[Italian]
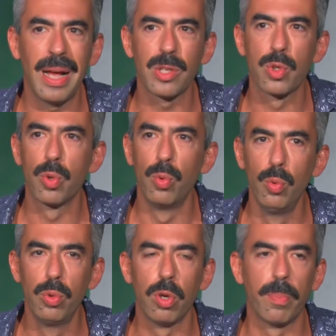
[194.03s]

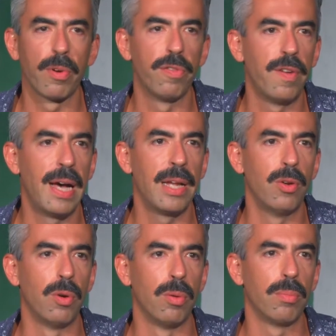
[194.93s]
assoluto
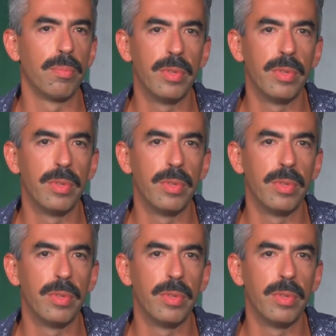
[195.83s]
profano